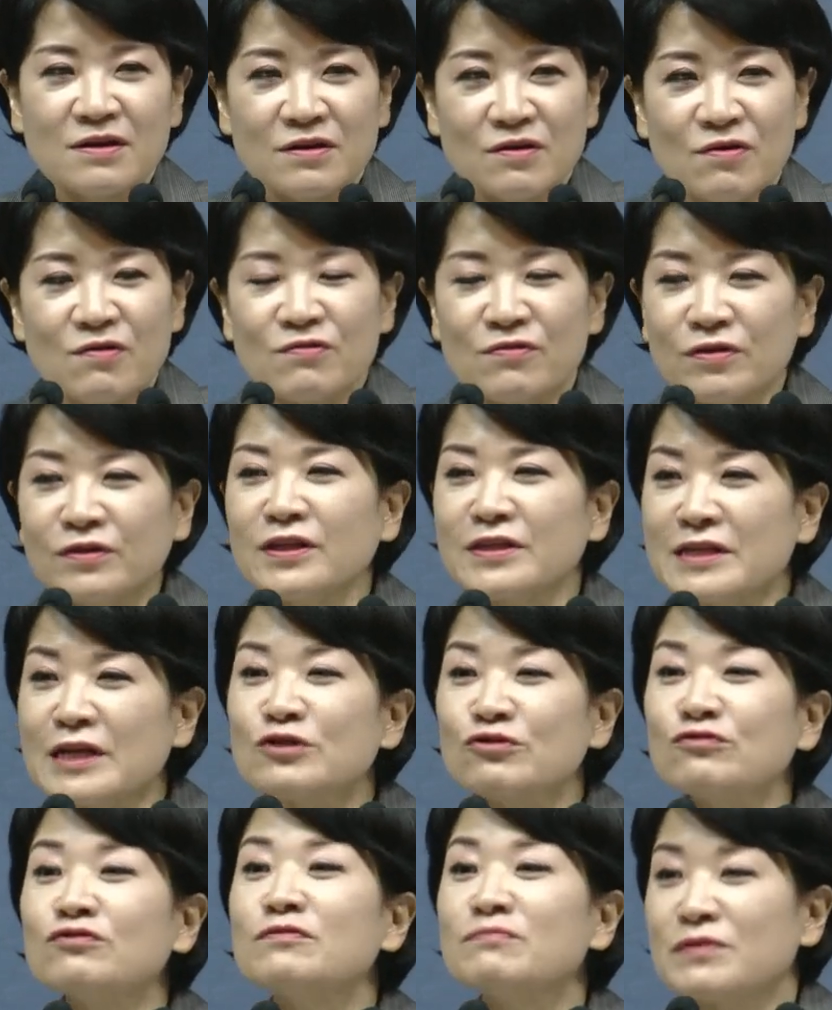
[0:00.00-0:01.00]
어, 근데
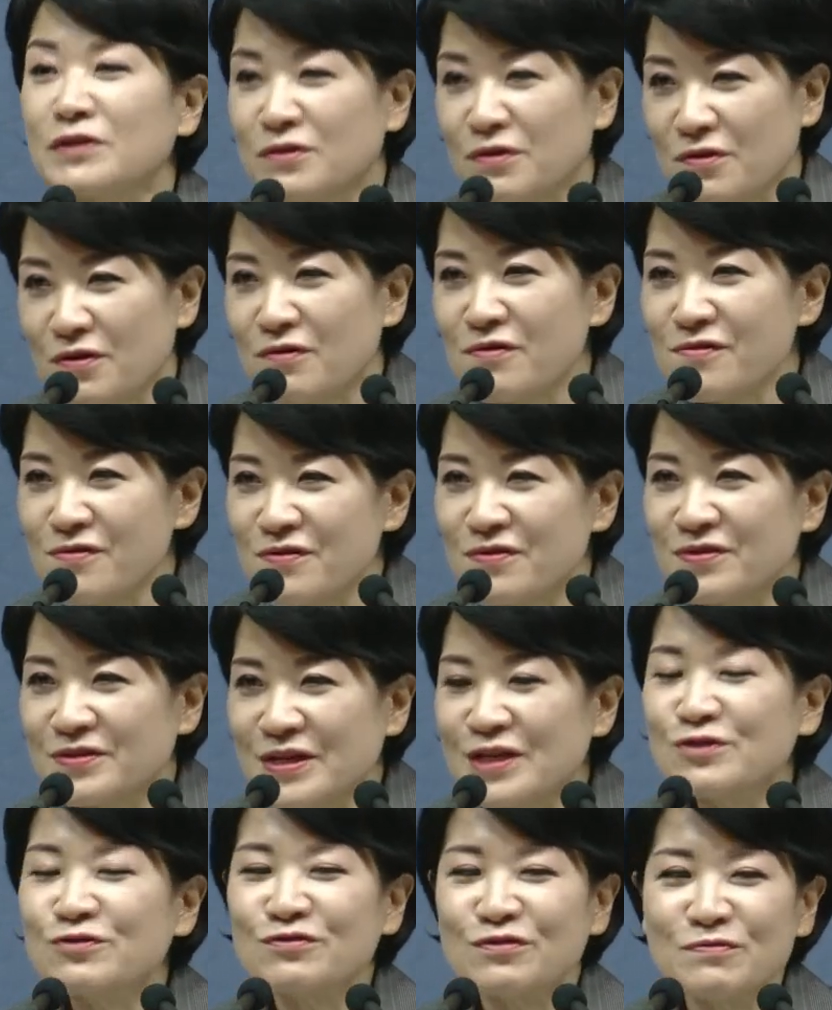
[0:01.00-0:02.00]
예수는 믿어요.
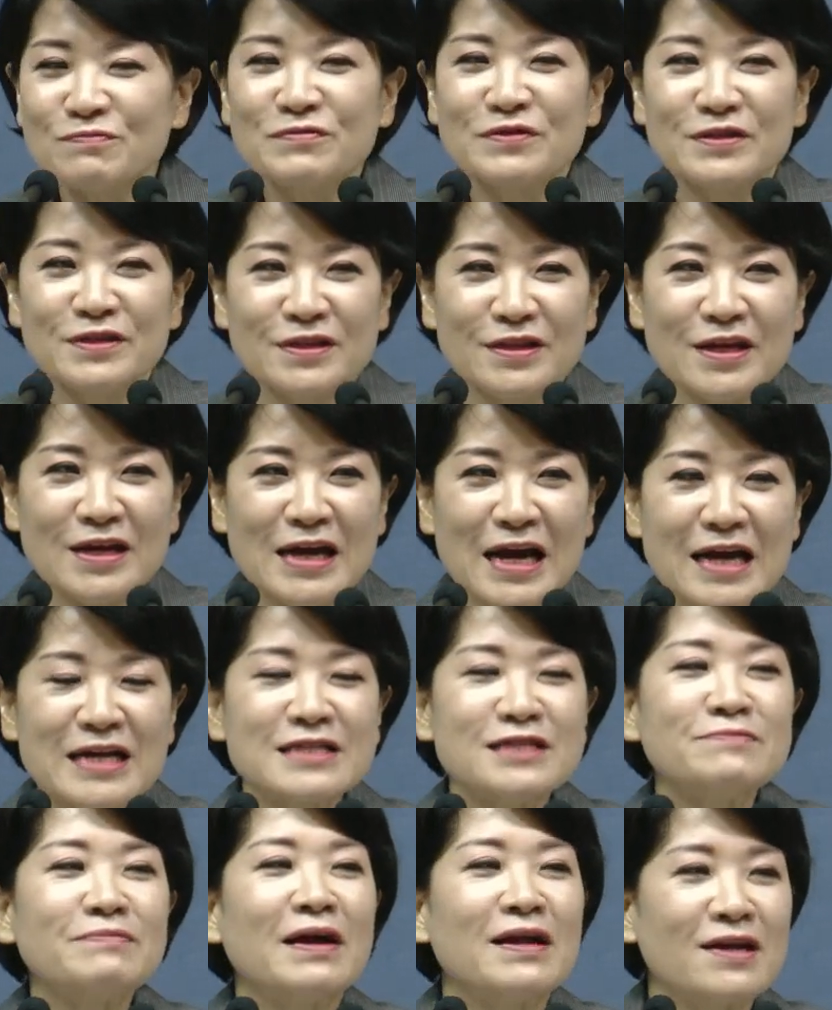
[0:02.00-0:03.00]
예수는 믿는데
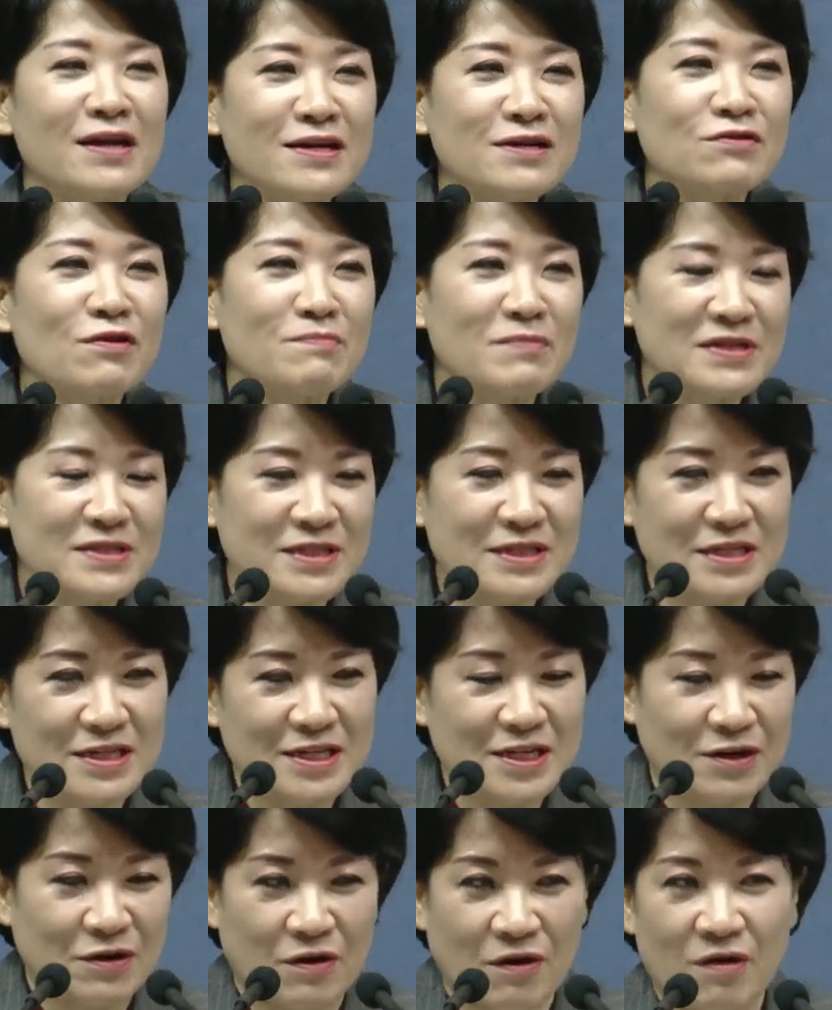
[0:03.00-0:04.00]
하지 말라는 것만
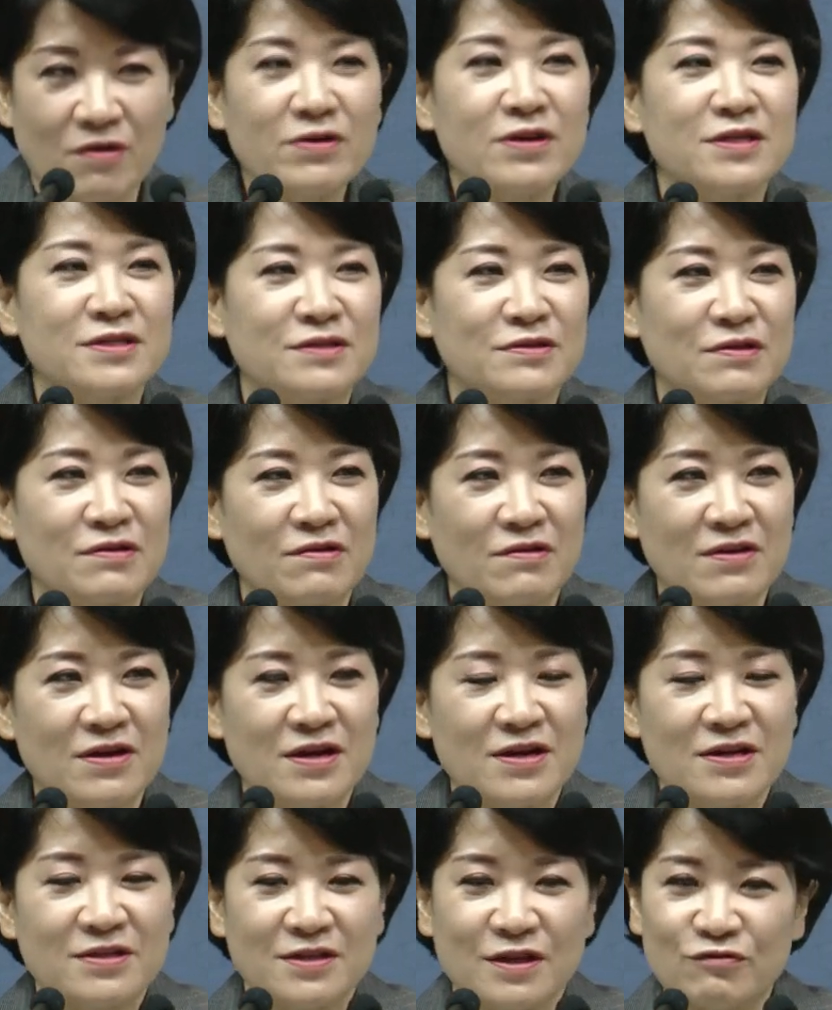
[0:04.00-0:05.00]
시커냈어요.
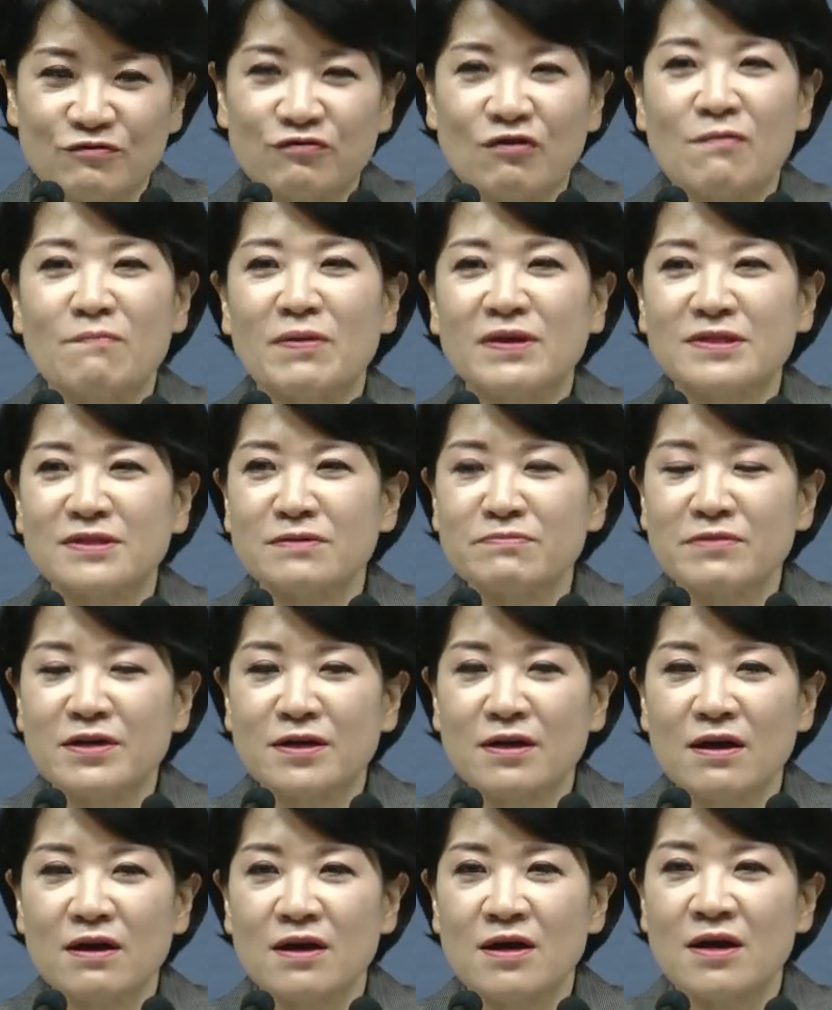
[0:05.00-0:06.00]
자,
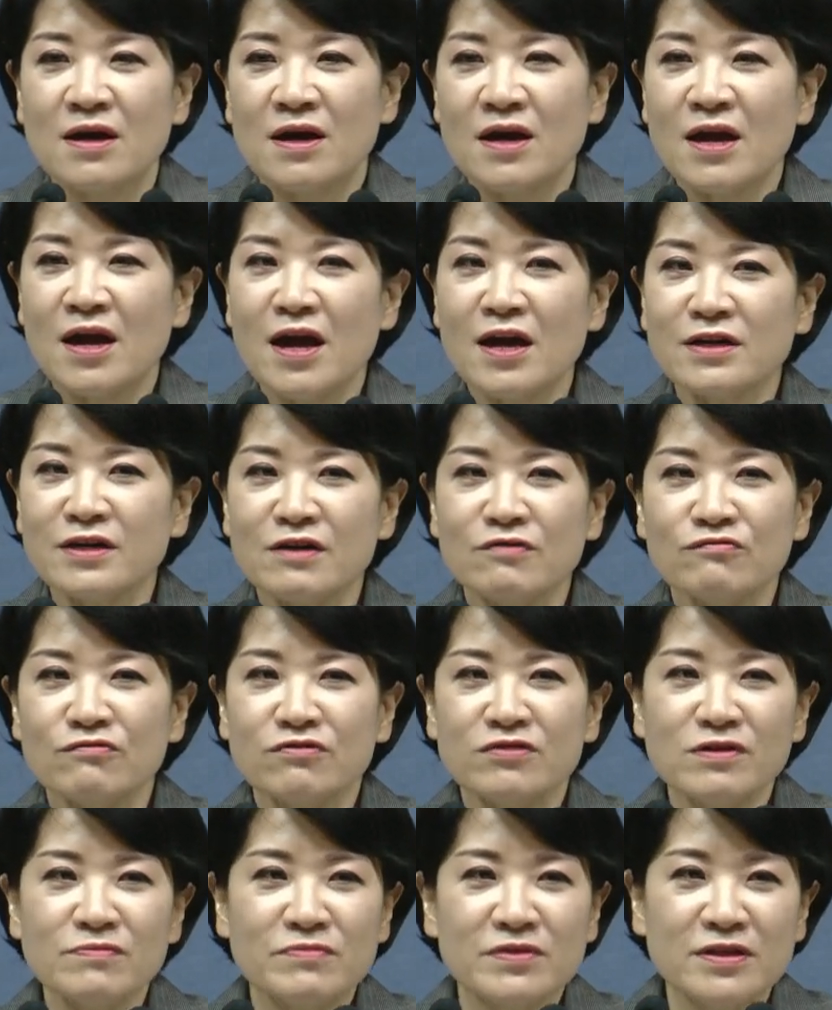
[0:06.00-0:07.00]
구원받습니까? 행위
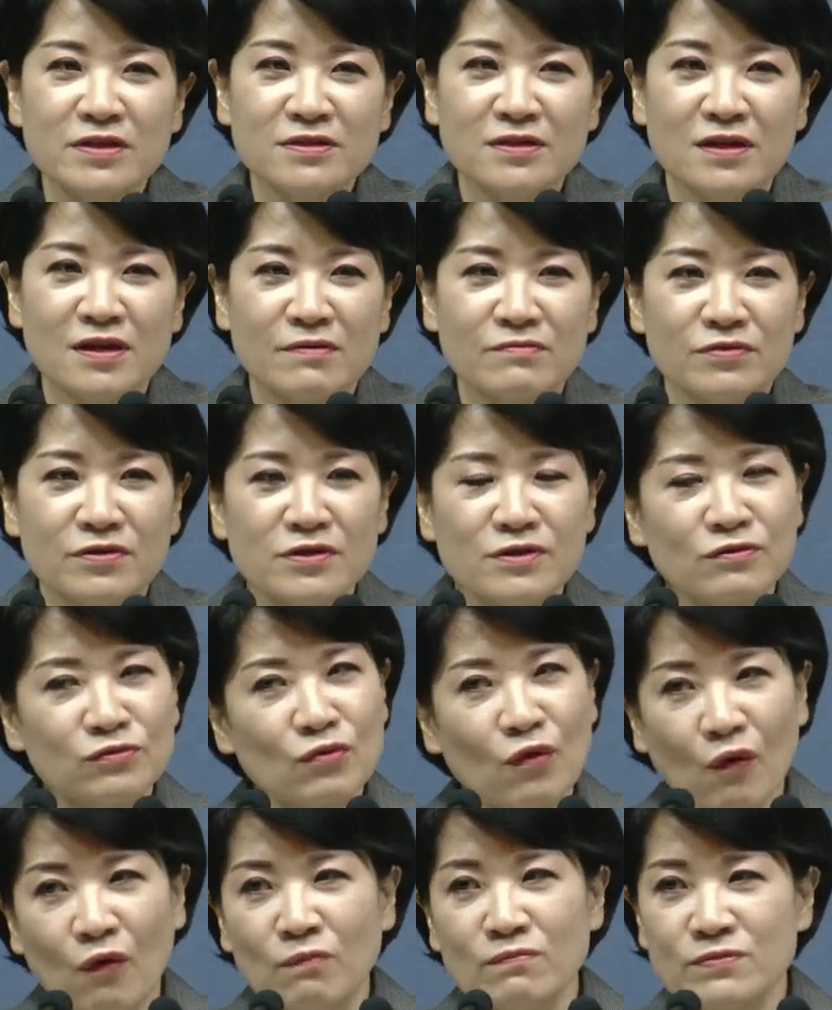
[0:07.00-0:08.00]
구원을 믿는 사람들은
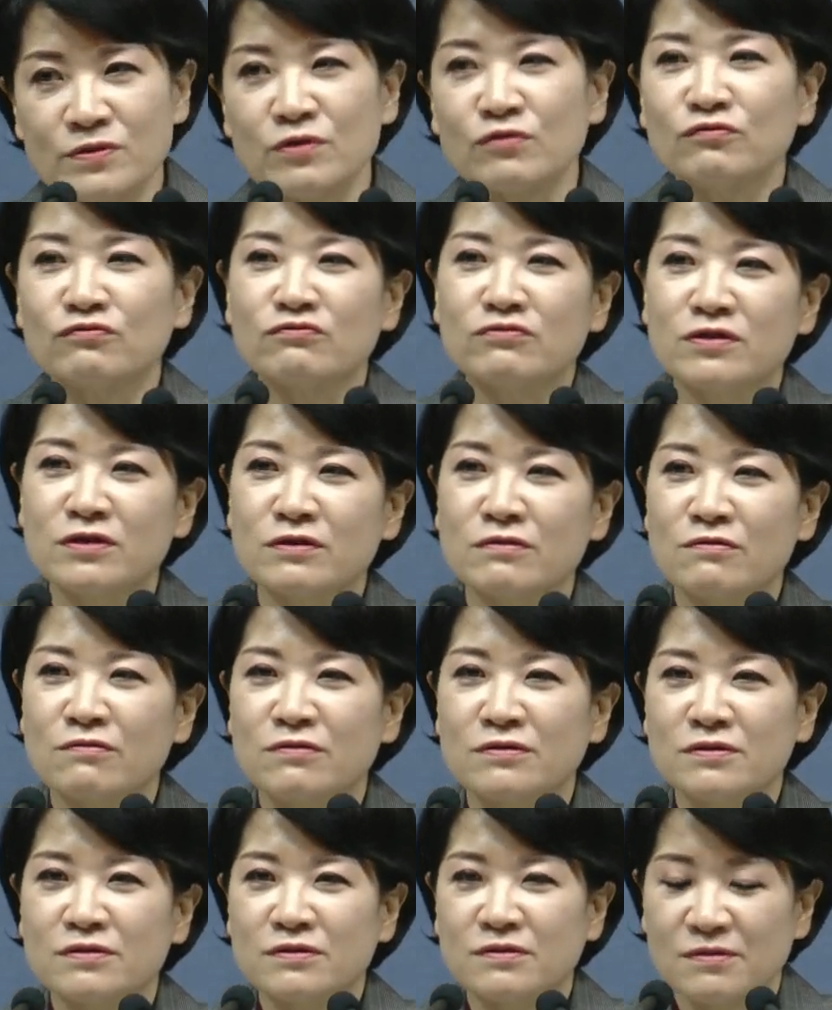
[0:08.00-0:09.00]
이것도 엄청 눌리는
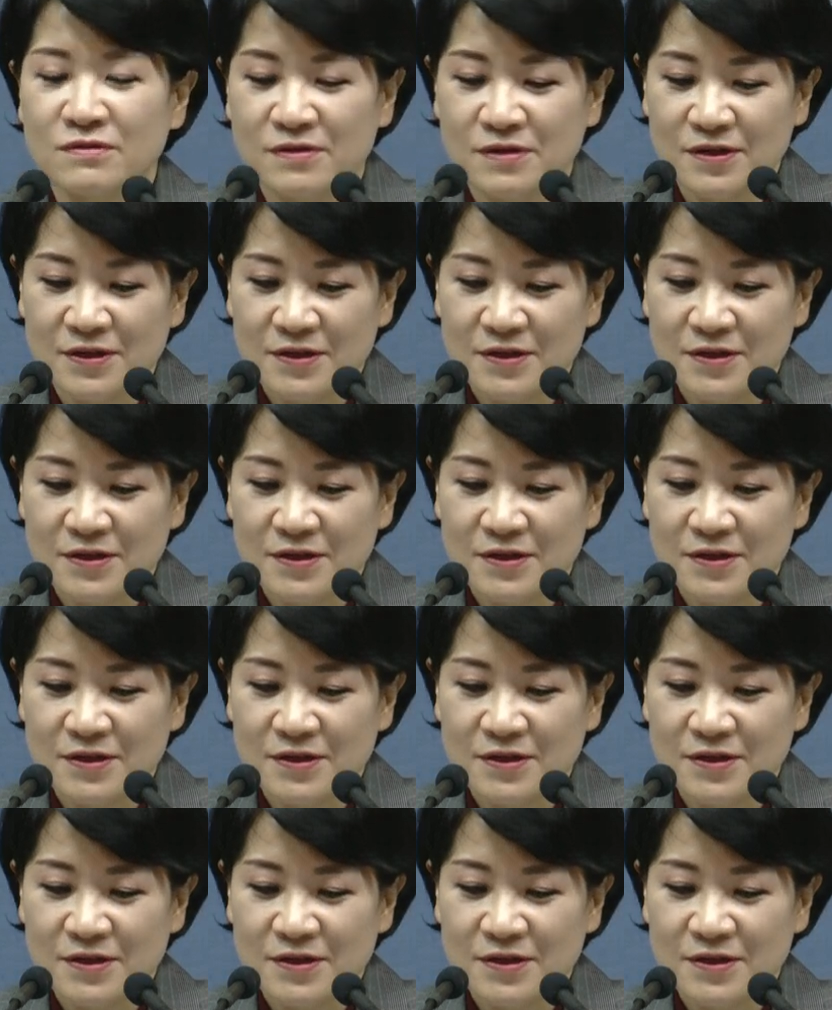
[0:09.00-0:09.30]
거거든요.